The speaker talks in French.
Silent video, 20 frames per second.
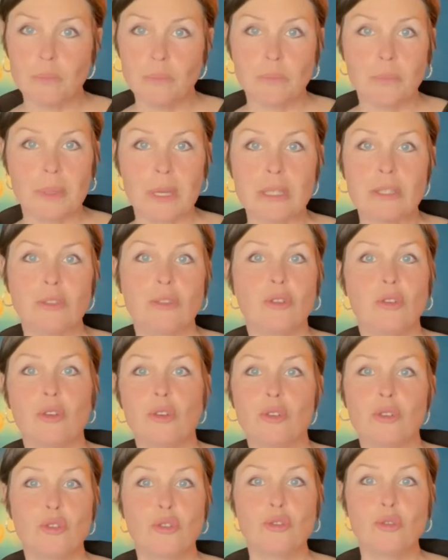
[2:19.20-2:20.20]
presque
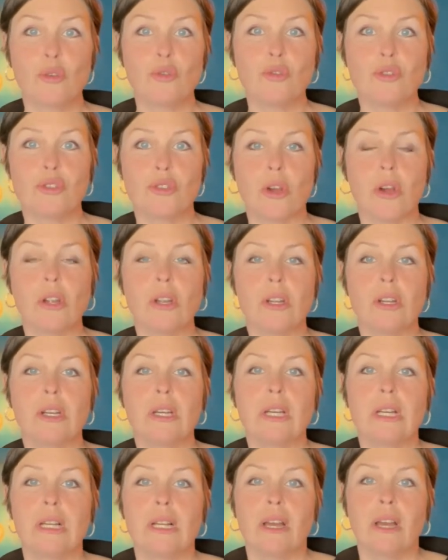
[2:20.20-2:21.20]
sur le sol,
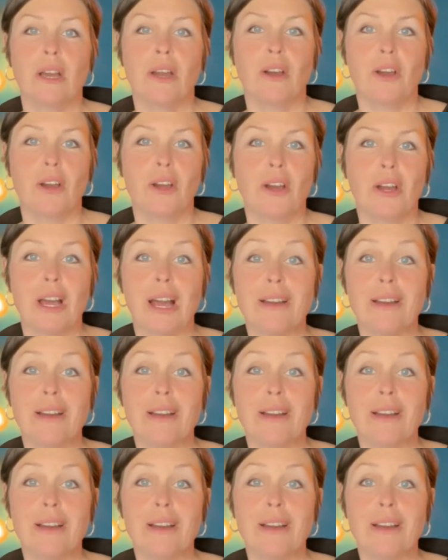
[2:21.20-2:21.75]
euh,